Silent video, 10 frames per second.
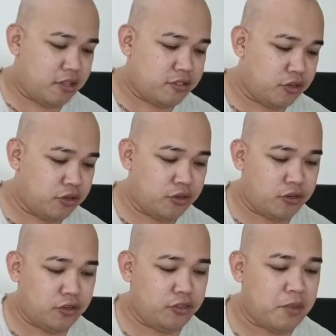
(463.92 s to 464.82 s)
So,
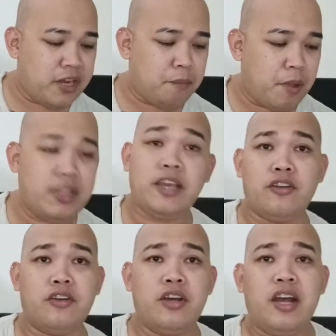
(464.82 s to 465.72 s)
yung mga napamili
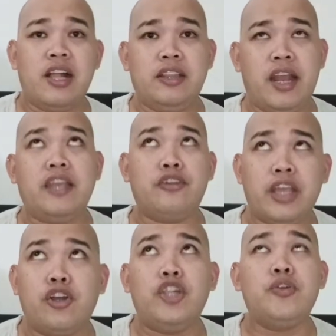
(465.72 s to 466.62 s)
ko, I'll try to
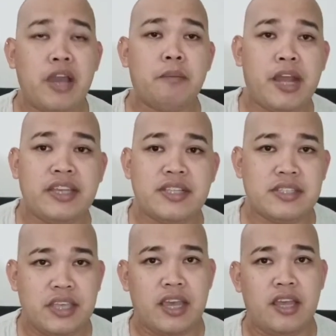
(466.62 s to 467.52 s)
recall yung mga
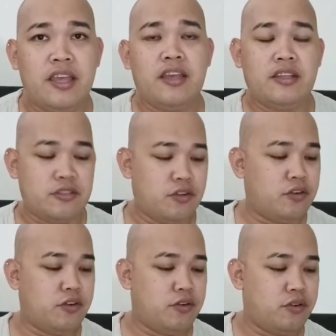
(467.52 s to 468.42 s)
prices niya. So,
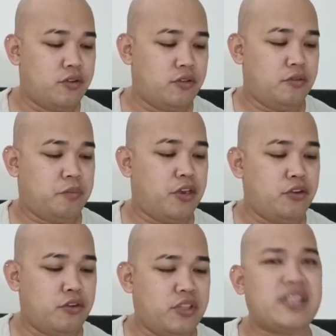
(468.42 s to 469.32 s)

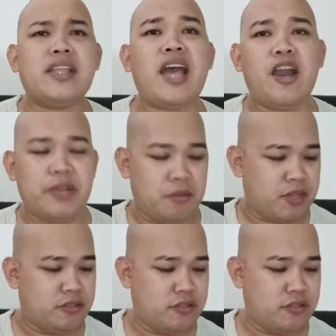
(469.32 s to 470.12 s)
pero natatanda ko pa naman.